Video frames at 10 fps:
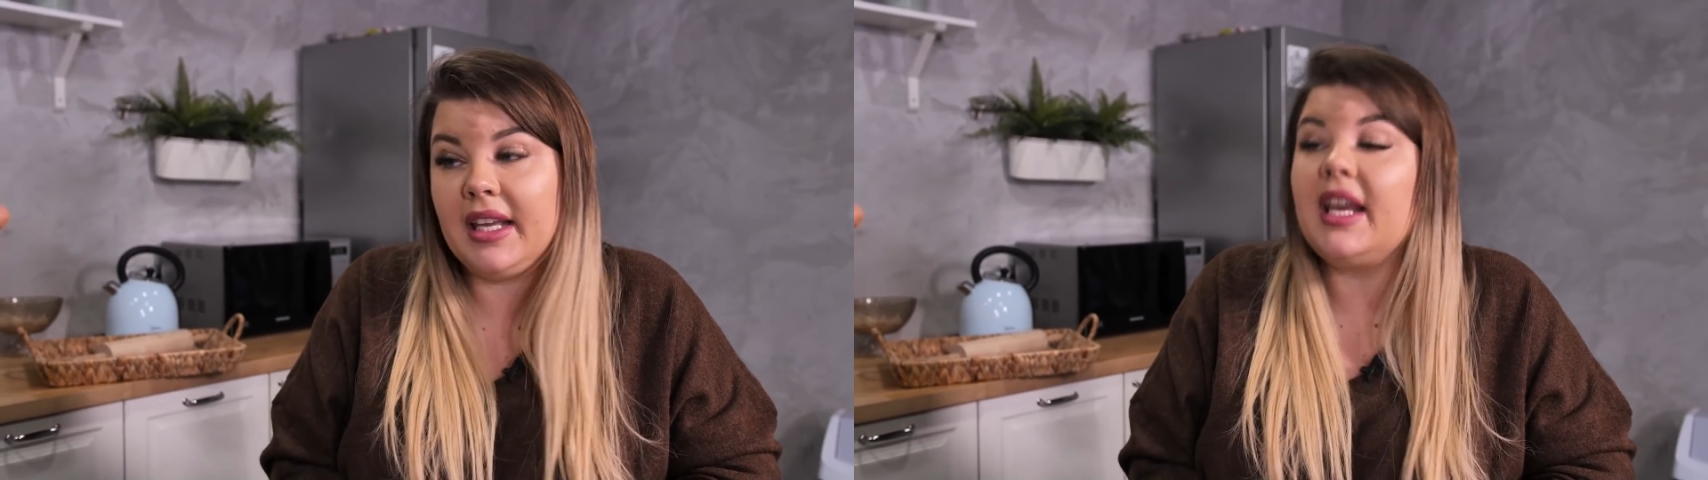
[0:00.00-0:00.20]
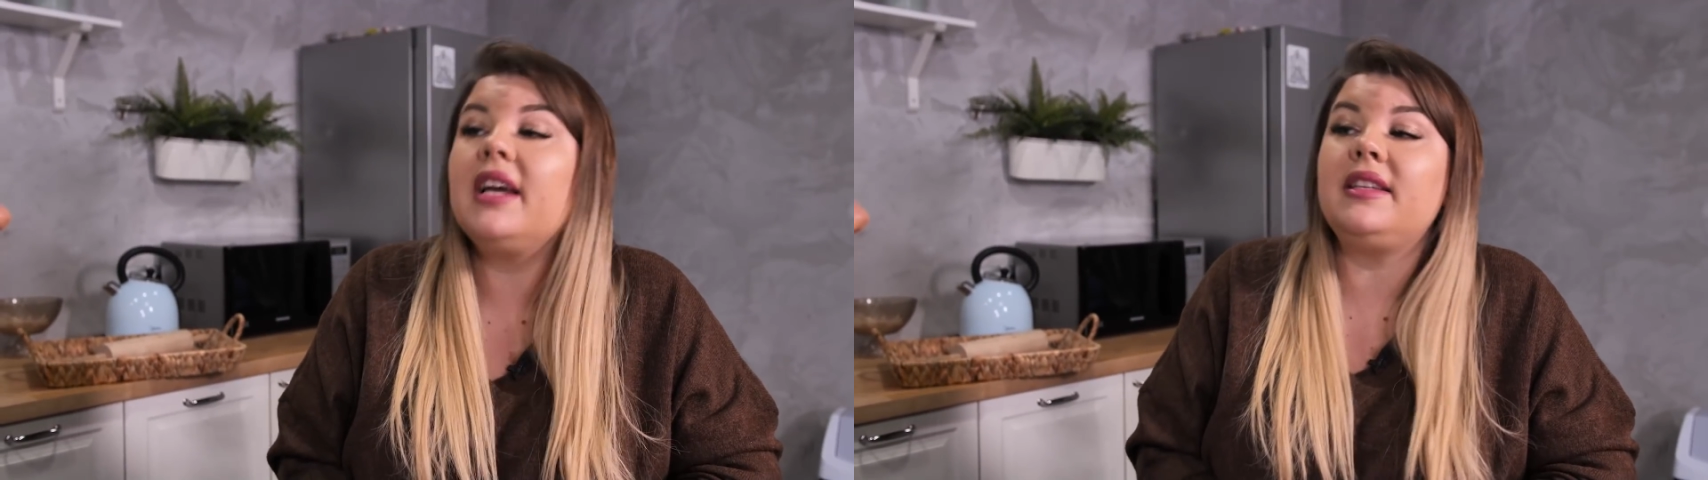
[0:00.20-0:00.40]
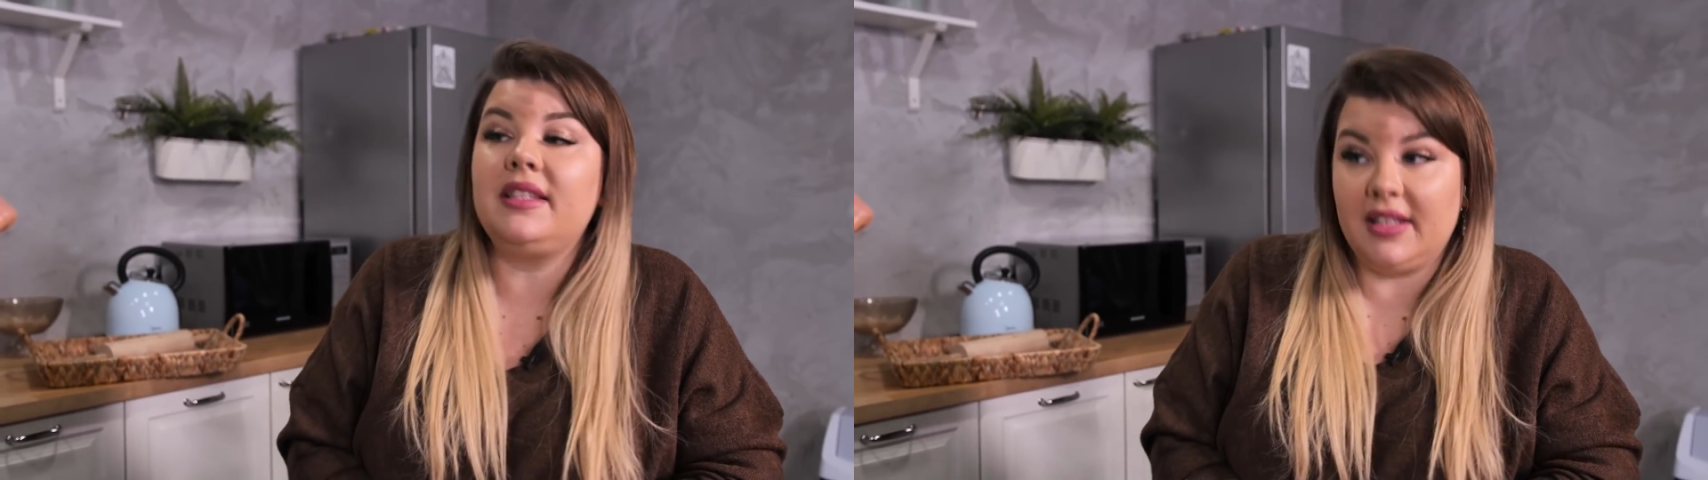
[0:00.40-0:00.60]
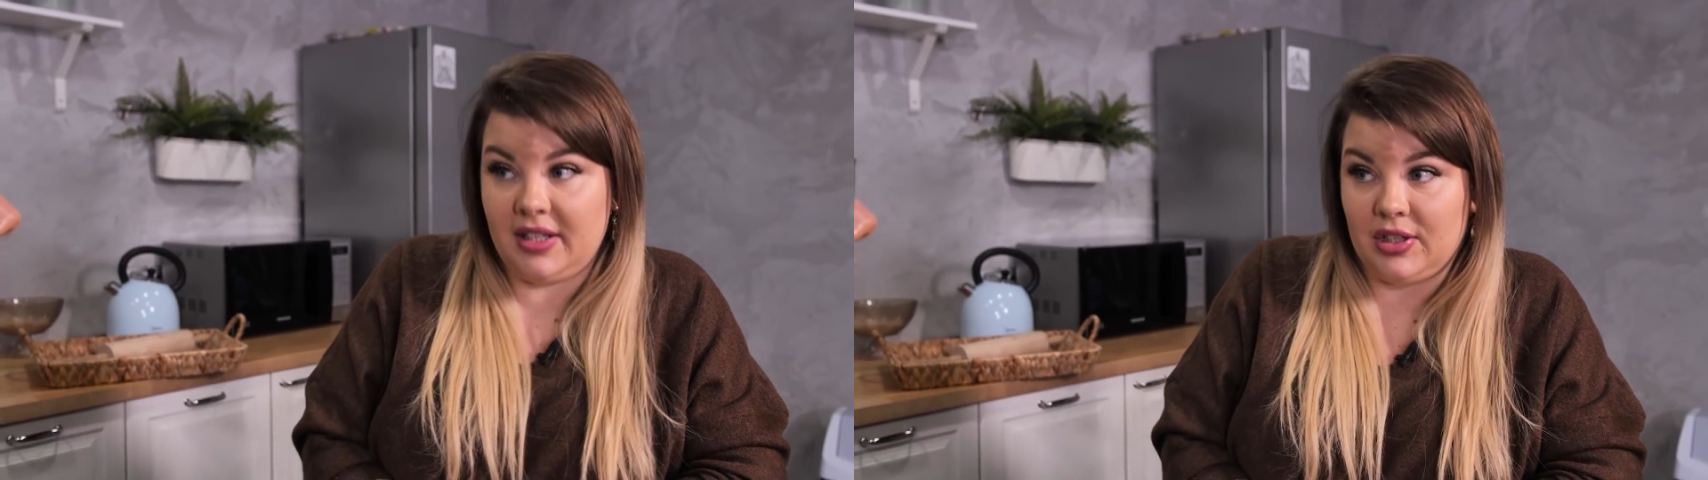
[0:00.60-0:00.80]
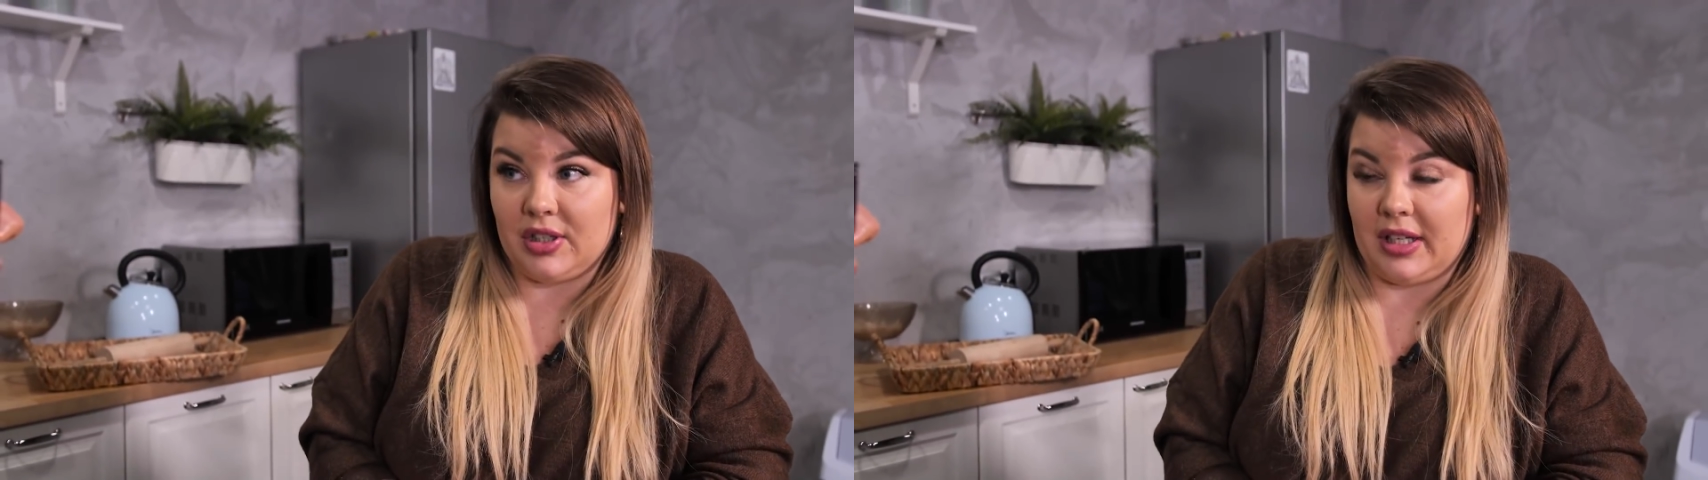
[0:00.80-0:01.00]
Я
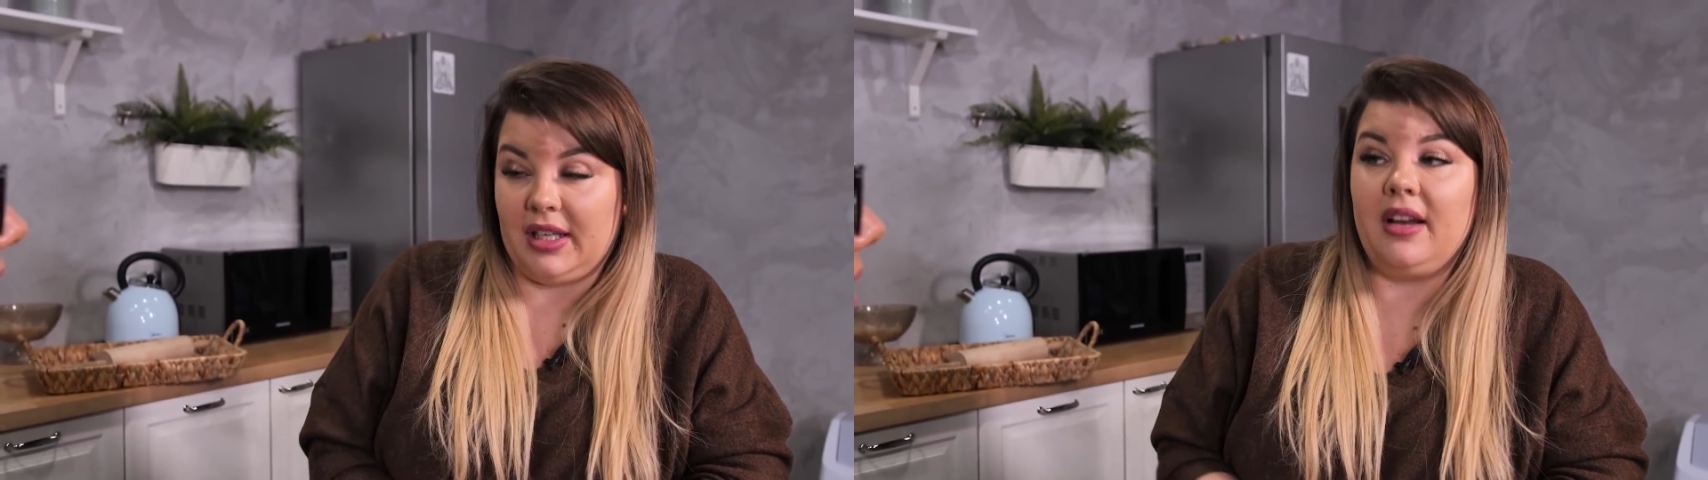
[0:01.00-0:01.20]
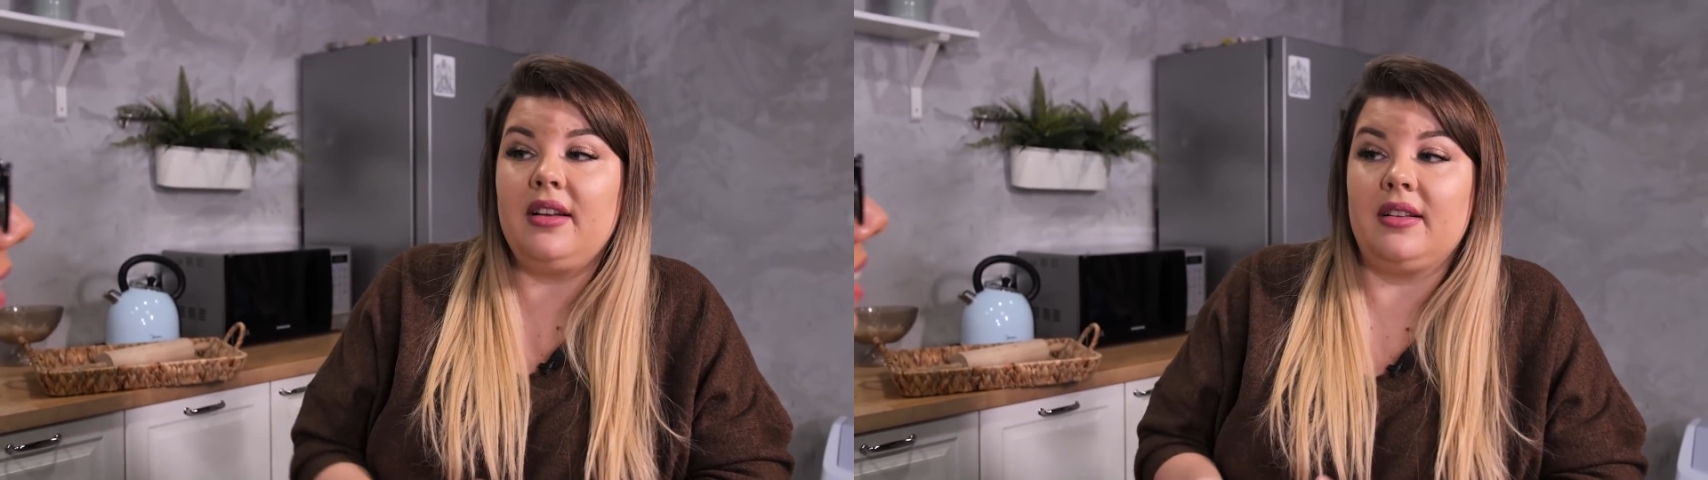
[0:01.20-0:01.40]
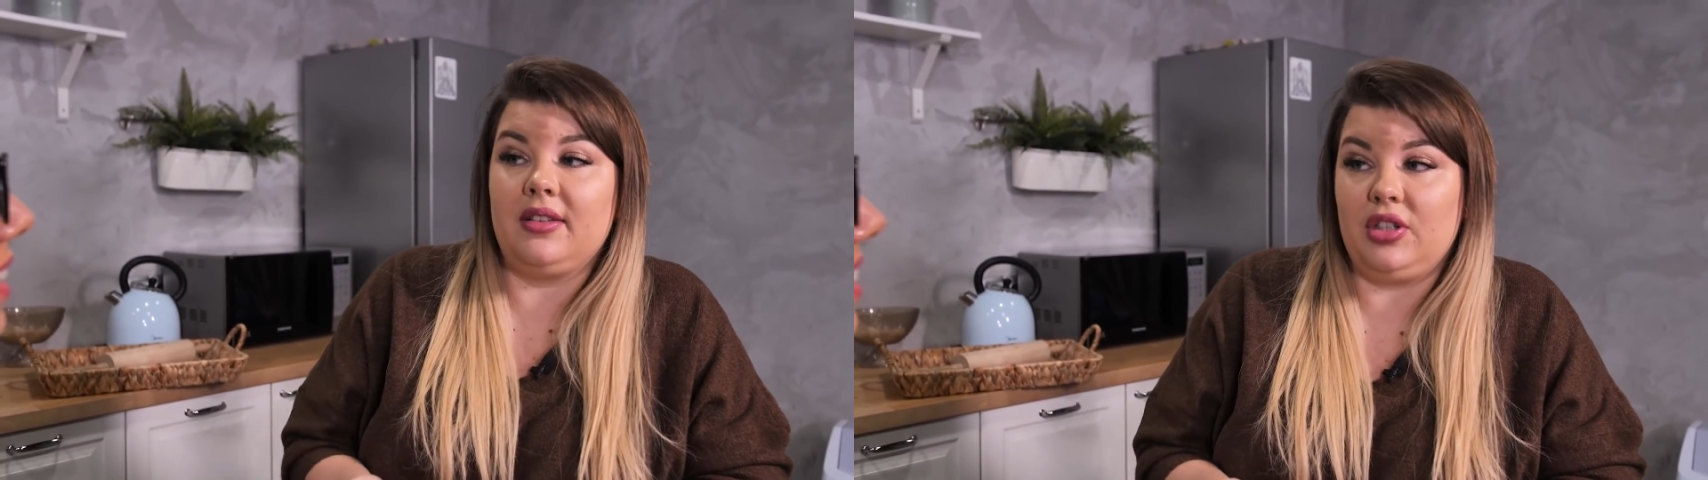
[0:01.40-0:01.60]
истеричка, я э,